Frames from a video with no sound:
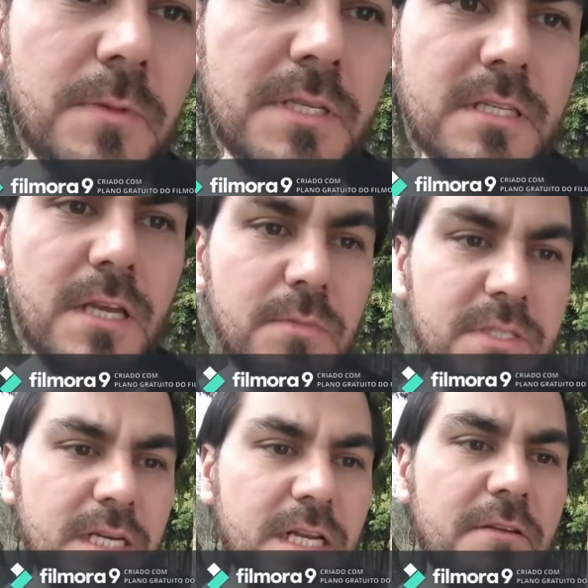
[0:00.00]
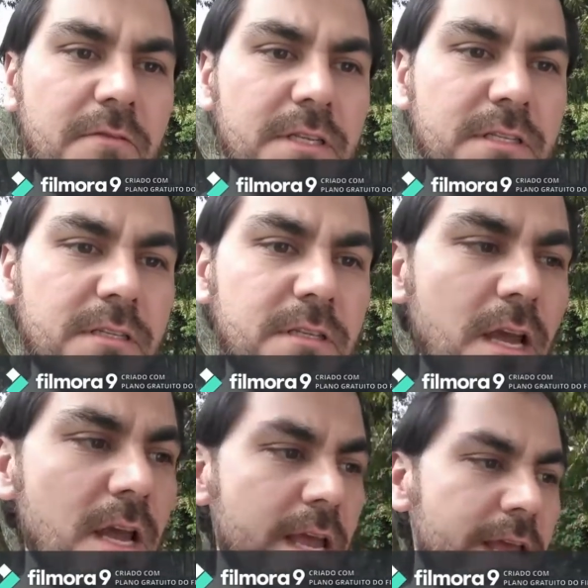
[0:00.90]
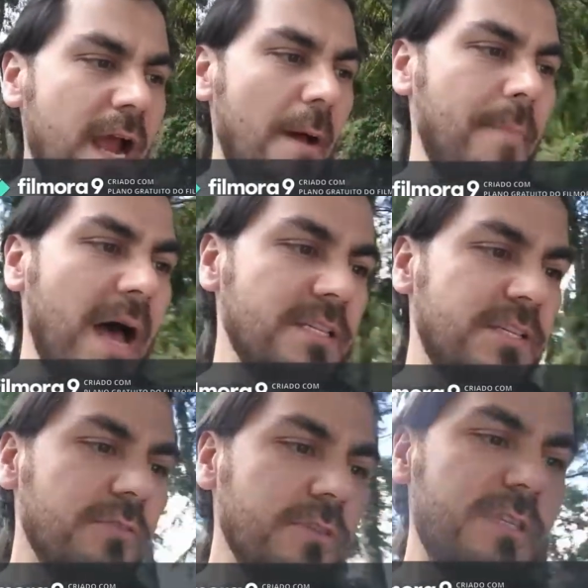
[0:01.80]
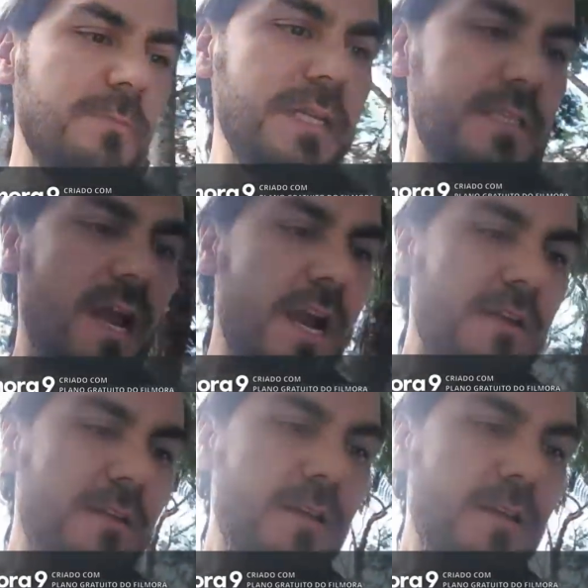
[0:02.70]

precisamos ser livres e capazes de nos expressar